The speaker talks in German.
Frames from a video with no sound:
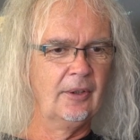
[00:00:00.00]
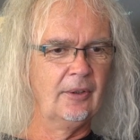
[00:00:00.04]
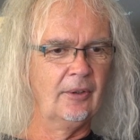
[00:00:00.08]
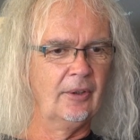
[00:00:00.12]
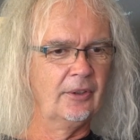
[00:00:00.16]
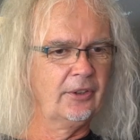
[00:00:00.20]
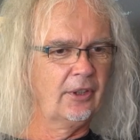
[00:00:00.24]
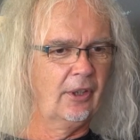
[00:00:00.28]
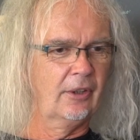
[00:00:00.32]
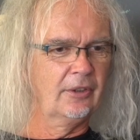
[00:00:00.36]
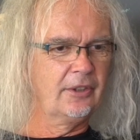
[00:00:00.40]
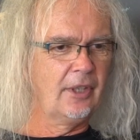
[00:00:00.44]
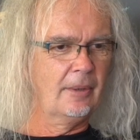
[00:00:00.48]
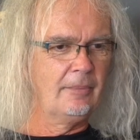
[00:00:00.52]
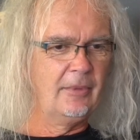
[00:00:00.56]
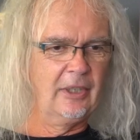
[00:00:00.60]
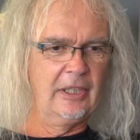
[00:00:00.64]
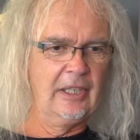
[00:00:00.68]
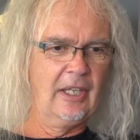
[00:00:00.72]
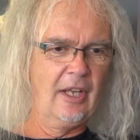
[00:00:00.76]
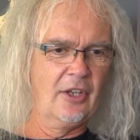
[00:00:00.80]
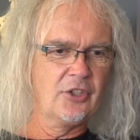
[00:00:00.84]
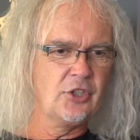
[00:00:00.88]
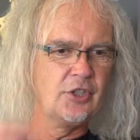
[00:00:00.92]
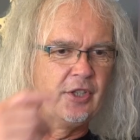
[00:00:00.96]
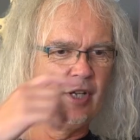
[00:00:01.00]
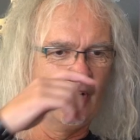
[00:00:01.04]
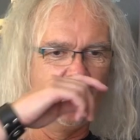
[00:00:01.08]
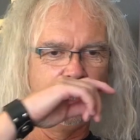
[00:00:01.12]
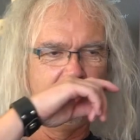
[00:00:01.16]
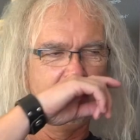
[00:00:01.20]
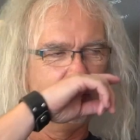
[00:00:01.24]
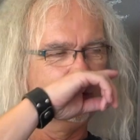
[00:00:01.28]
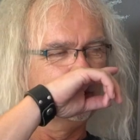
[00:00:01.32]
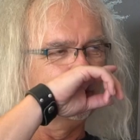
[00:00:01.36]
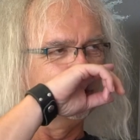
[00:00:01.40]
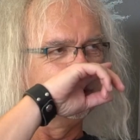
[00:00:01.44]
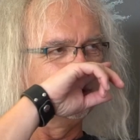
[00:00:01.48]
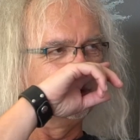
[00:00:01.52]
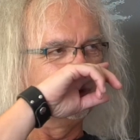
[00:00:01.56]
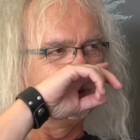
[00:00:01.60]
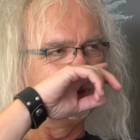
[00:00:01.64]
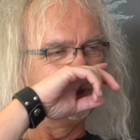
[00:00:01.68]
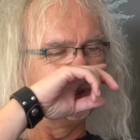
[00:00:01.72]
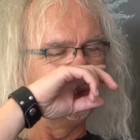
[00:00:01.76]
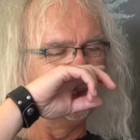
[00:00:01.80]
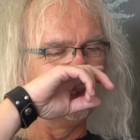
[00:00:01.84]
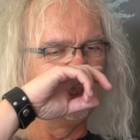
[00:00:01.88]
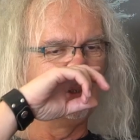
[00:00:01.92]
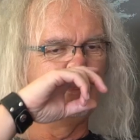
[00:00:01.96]
Und auch damit Lars Schneider
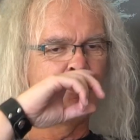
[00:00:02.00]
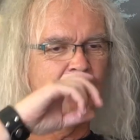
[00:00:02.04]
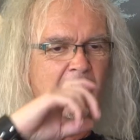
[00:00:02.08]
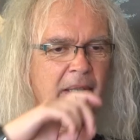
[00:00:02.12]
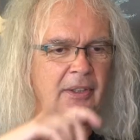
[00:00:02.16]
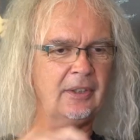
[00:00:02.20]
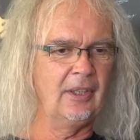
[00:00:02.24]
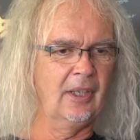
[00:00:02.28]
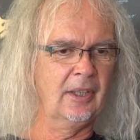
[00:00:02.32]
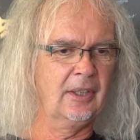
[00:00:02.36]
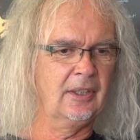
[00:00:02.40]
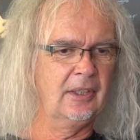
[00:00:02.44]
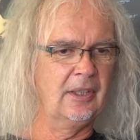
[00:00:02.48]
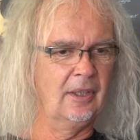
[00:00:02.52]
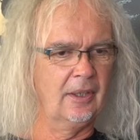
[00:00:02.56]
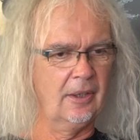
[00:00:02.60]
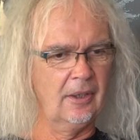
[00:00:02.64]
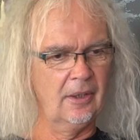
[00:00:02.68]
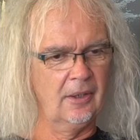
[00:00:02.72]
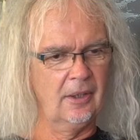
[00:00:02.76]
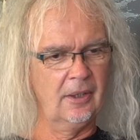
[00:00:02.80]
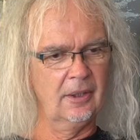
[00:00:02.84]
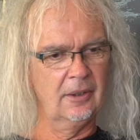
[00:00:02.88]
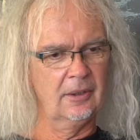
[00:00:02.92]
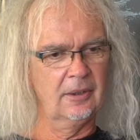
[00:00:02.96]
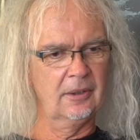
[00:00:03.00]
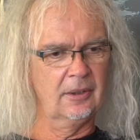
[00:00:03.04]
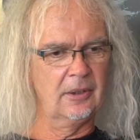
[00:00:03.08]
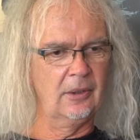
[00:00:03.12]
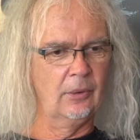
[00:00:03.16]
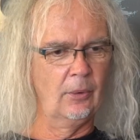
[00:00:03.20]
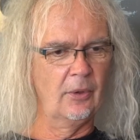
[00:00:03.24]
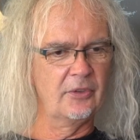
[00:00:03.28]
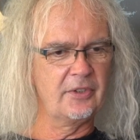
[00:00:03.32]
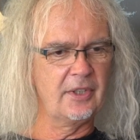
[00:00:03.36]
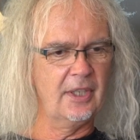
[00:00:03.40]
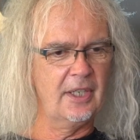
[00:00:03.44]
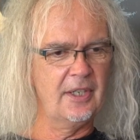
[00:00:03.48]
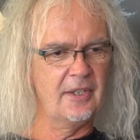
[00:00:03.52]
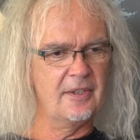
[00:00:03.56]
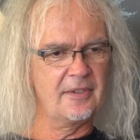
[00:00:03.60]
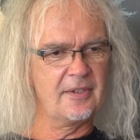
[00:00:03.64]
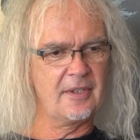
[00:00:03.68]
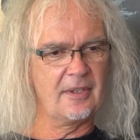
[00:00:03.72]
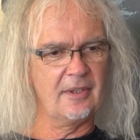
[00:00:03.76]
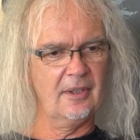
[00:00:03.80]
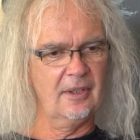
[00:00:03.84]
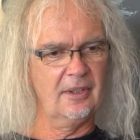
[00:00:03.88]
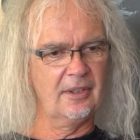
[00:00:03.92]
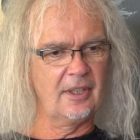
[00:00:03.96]
und äh, den Patrick äh, Klose
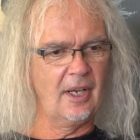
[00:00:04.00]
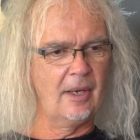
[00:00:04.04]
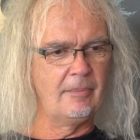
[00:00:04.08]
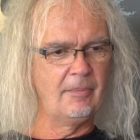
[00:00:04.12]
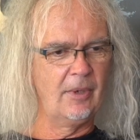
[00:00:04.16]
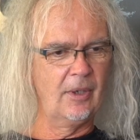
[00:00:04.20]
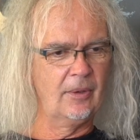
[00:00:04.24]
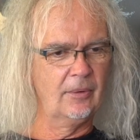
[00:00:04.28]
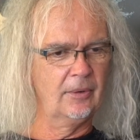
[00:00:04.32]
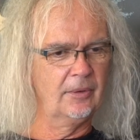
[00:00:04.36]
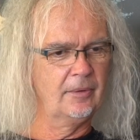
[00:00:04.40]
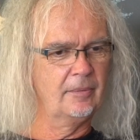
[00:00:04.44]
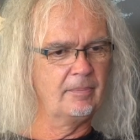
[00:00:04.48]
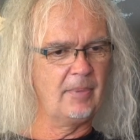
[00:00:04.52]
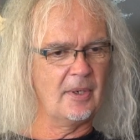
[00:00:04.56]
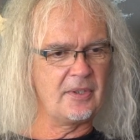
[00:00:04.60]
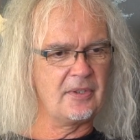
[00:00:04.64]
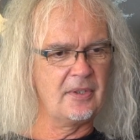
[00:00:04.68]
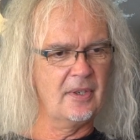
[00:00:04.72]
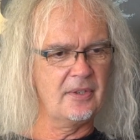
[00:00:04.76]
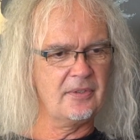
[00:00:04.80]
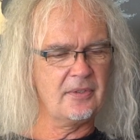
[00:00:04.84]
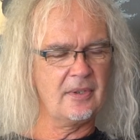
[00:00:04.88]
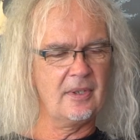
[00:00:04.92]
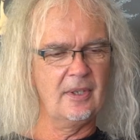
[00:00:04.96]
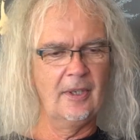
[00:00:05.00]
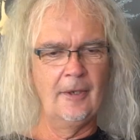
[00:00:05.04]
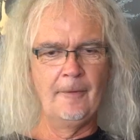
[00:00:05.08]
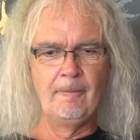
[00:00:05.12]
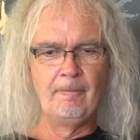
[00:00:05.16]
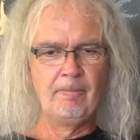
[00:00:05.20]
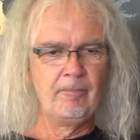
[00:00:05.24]
als äh, Drummer und Bassist.